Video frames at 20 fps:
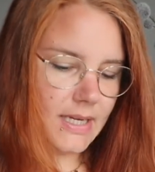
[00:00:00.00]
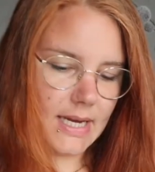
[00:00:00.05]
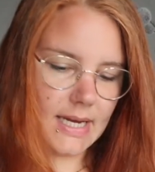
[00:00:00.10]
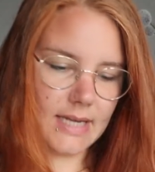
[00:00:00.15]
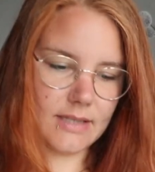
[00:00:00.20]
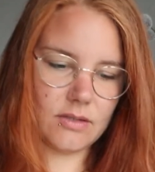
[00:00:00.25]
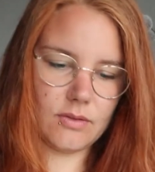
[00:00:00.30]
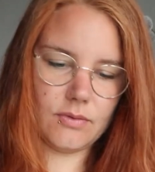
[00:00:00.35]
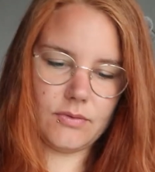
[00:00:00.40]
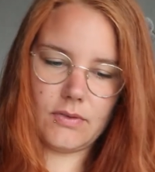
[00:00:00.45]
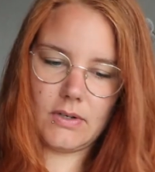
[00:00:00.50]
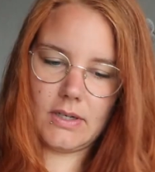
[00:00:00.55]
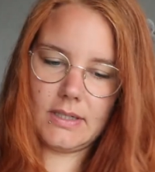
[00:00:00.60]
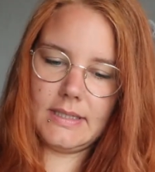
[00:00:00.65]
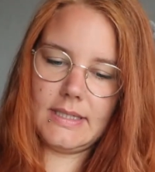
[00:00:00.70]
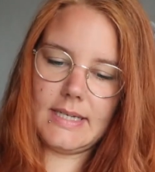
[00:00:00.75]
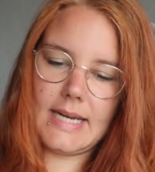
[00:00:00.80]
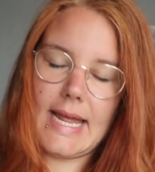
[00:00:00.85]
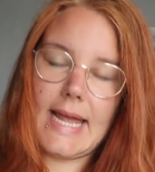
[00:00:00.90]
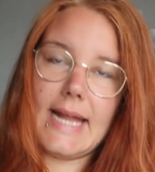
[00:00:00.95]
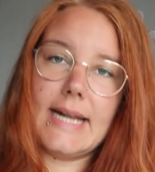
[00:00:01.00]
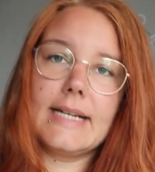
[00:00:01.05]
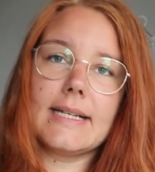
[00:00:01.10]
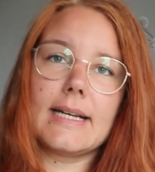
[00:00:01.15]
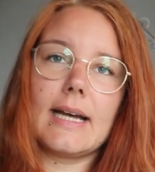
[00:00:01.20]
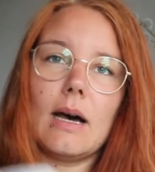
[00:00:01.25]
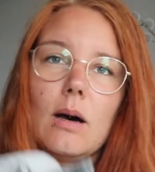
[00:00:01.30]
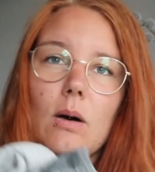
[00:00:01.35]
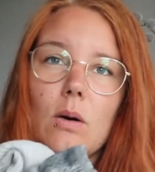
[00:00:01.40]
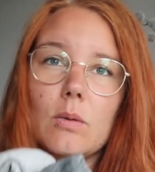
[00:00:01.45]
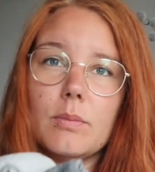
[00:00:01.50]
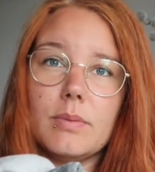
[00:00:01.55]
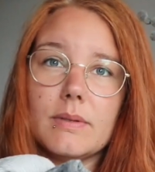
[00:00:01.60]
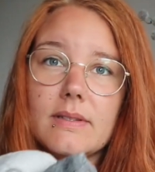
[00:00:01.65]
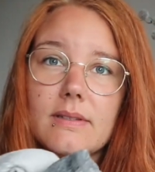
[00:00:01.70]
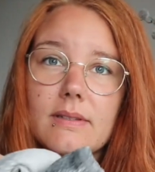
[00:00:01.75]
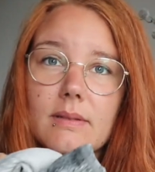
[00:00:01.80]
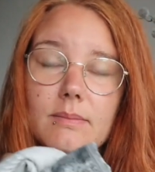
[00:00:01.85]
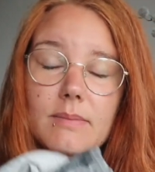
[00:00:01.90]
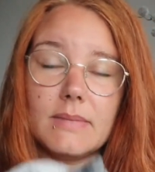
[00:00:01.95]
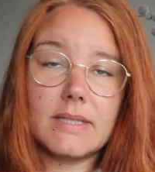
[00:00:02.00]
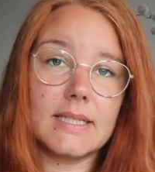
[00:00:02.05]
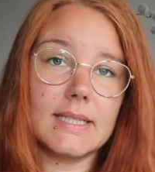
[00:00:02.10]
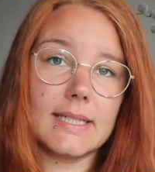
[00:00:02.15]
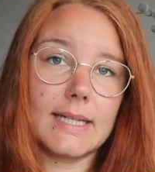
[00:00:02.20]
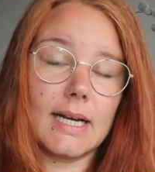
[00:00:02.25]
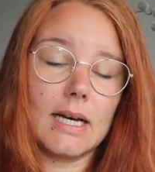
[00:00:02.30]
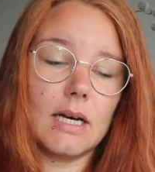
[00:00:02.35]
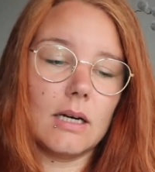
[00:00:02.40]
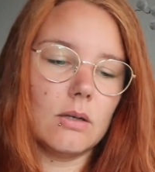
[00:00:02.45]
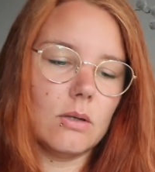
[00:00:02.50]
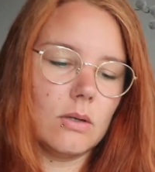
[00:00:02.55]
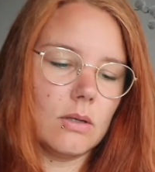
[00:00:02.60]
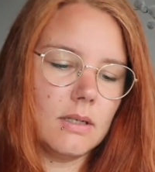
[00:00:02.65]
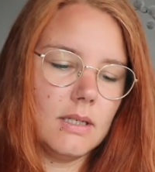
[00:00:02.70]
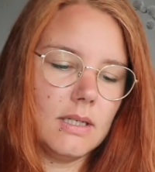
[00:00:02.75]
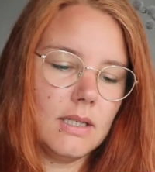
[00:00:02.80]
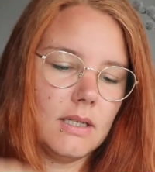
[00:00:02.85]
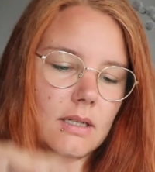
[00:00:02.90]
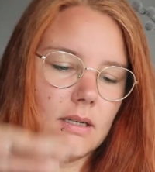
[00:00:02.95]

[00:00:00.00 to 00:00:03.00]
Also von hellgrau bis mittelgrau